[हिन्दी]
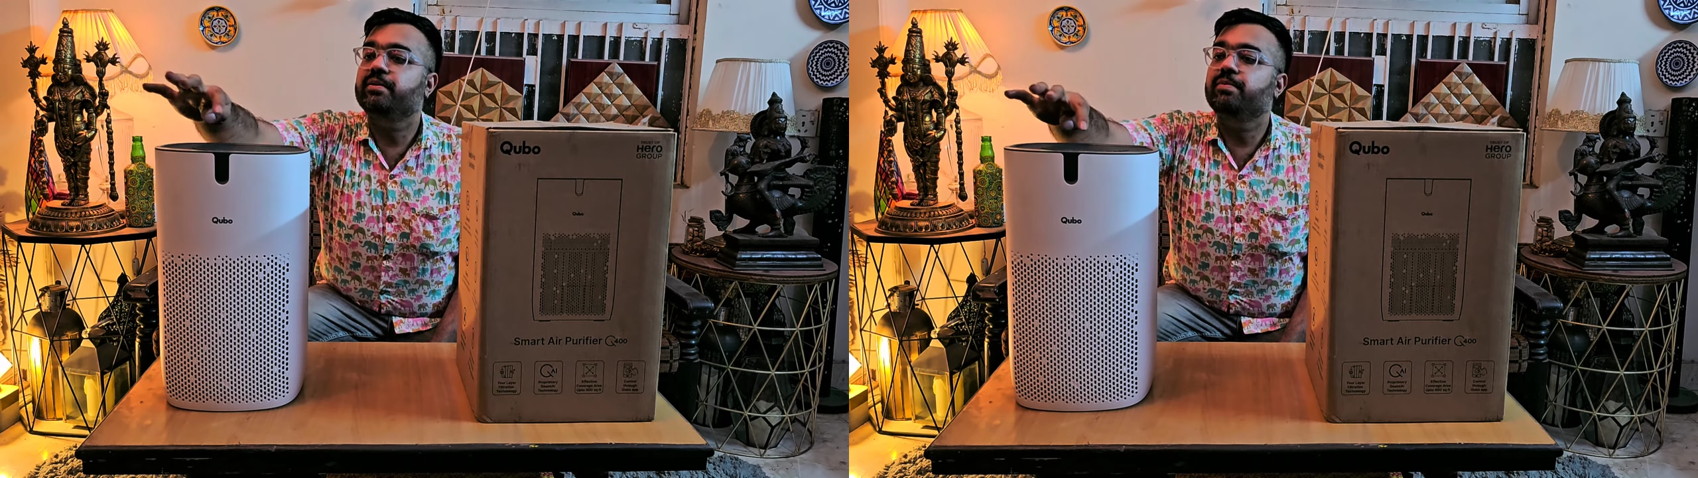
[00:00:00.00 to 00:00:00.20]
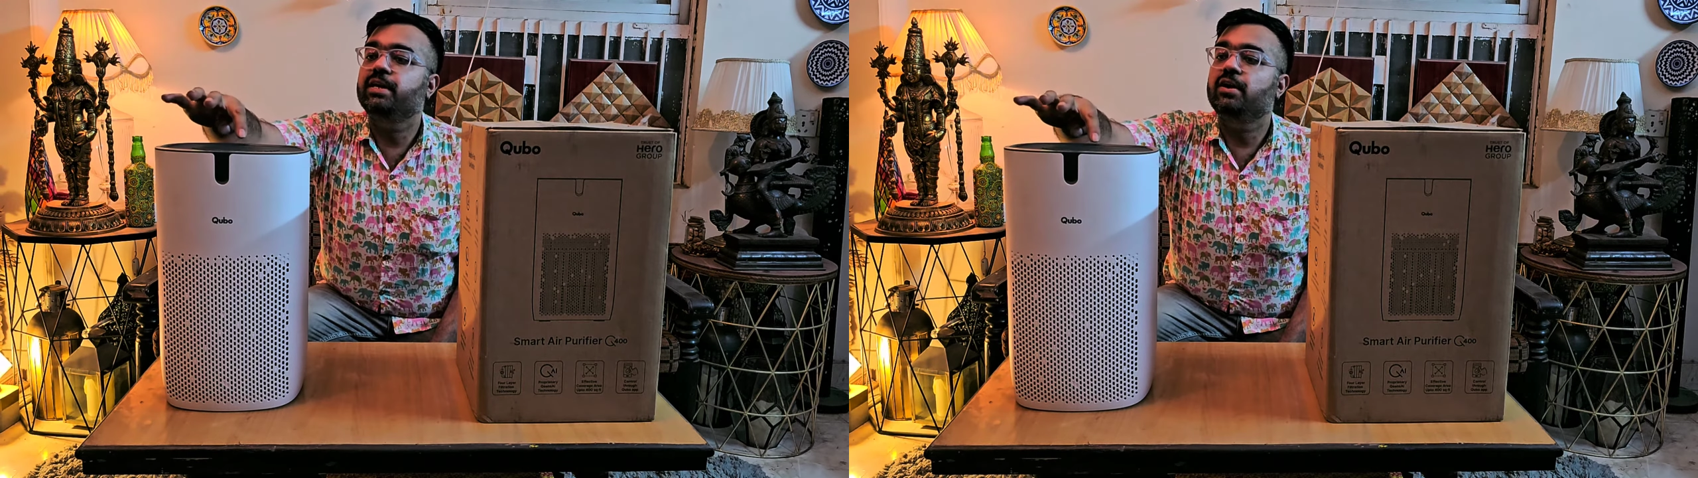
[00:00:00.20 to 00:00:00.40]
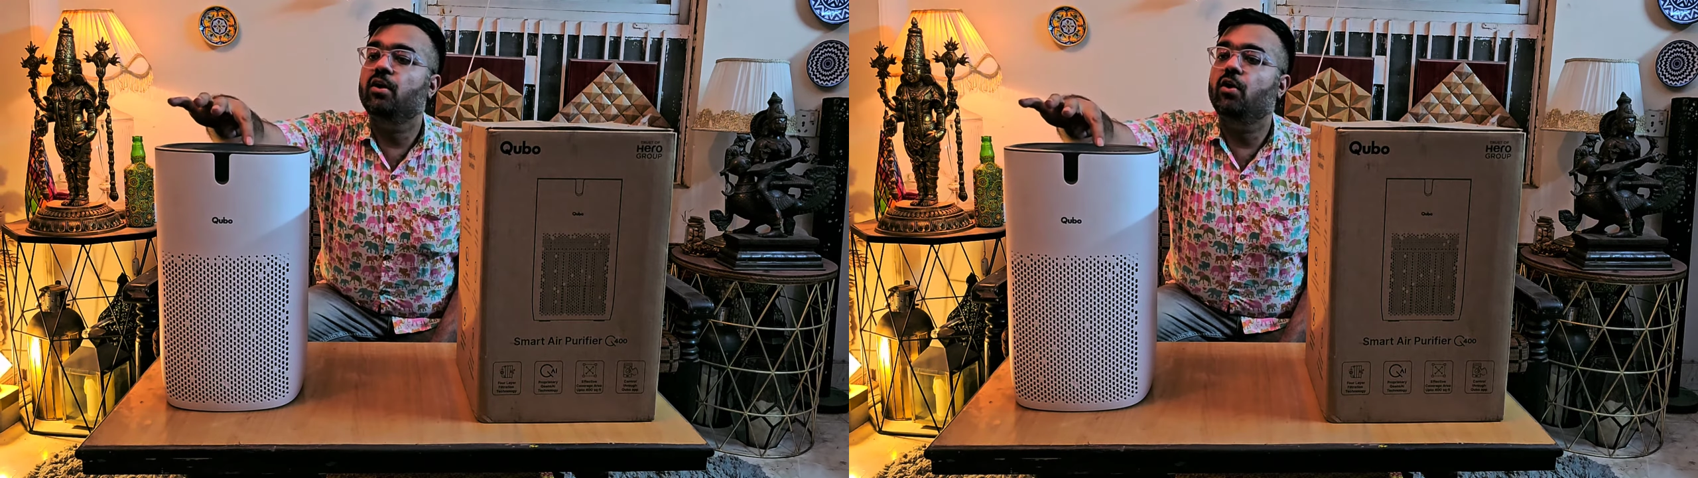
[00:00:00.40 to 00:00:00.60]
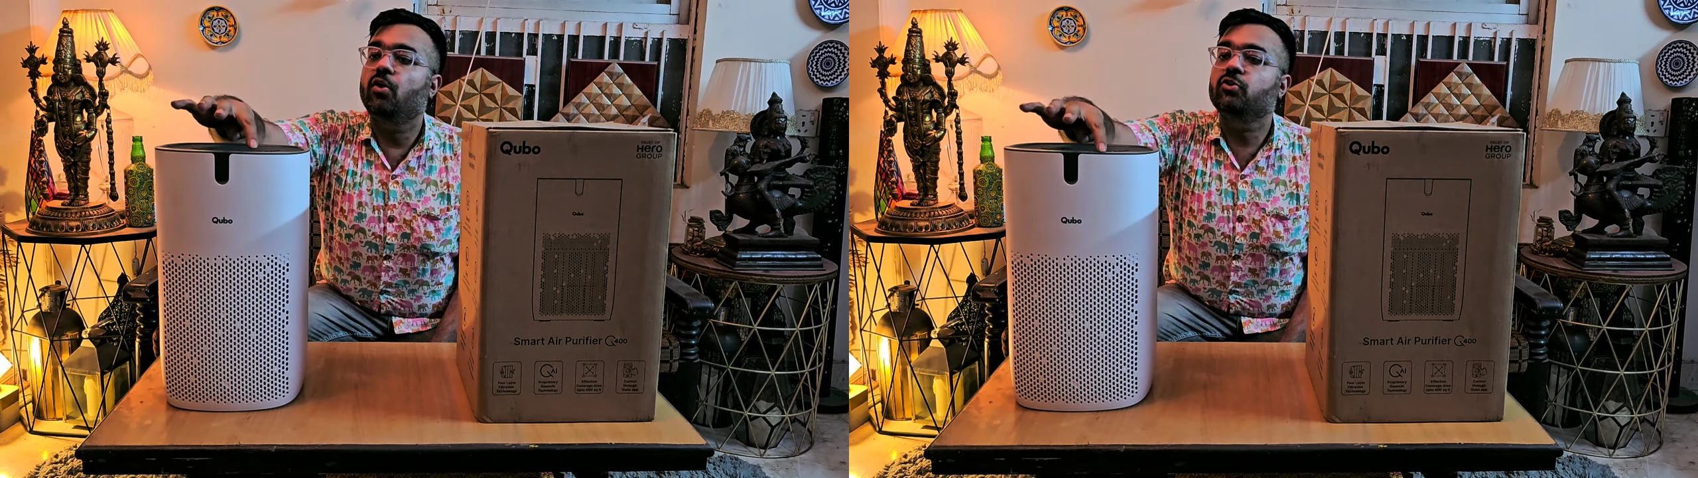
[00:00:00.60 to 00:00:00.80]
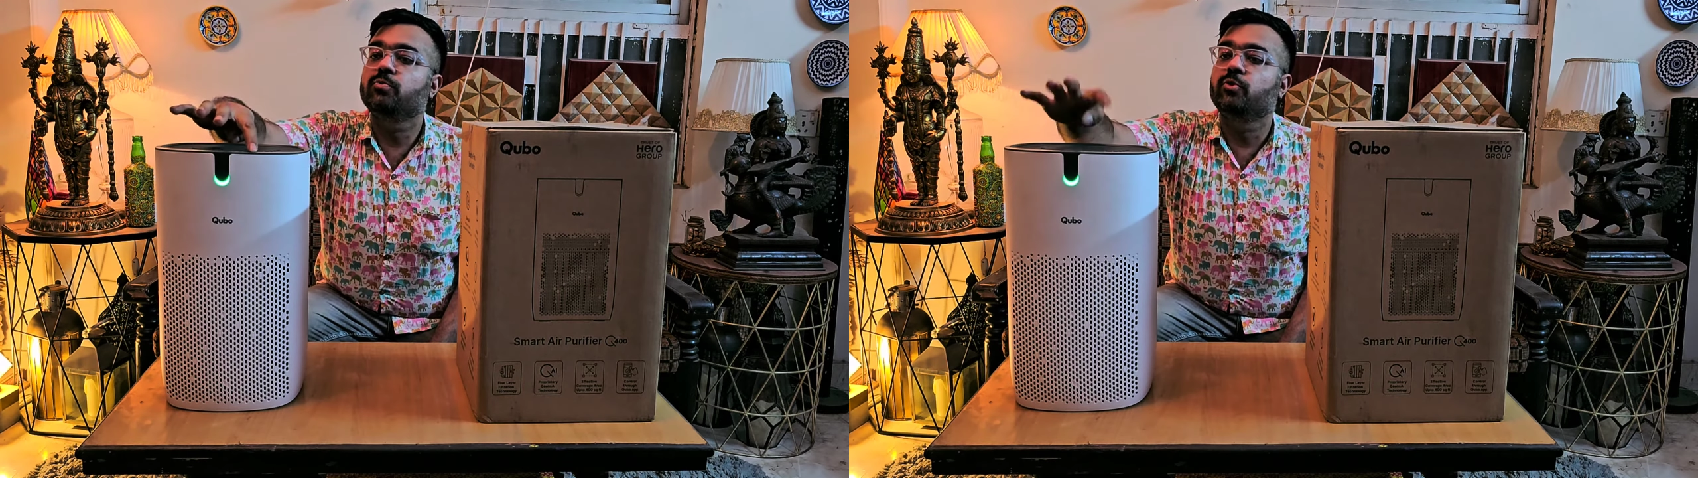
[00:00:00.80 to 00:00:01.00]
ऑटो मोड
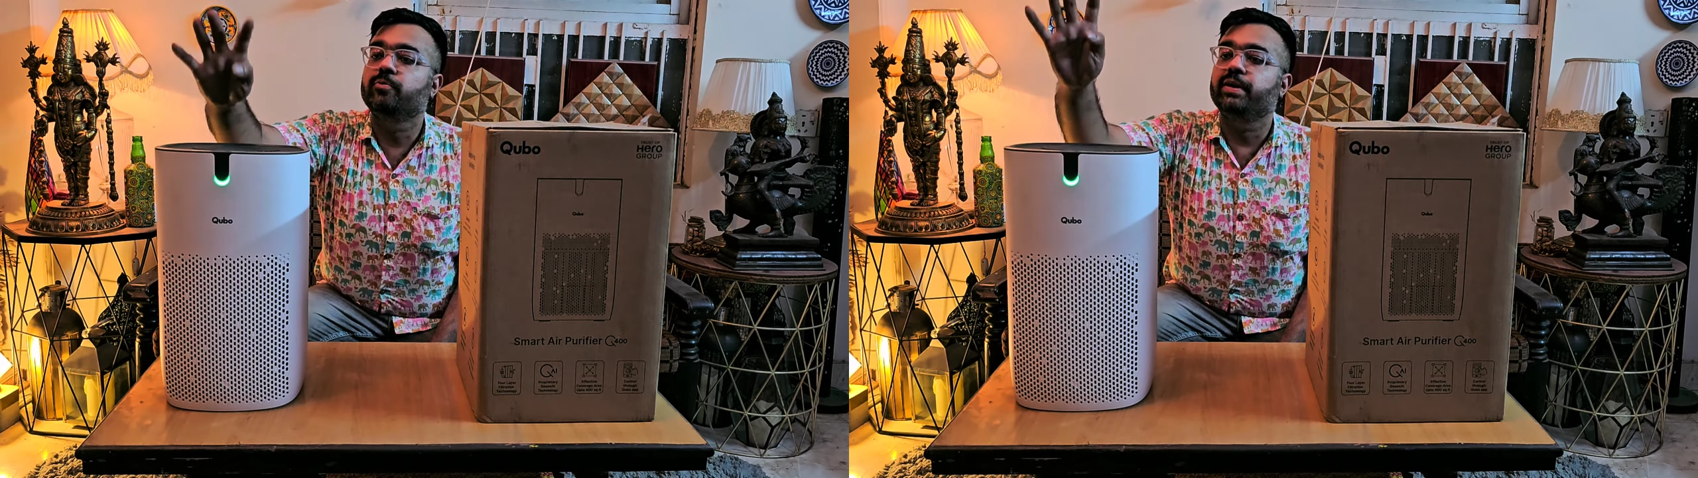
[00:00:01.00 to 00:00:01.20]
में रखता हूँ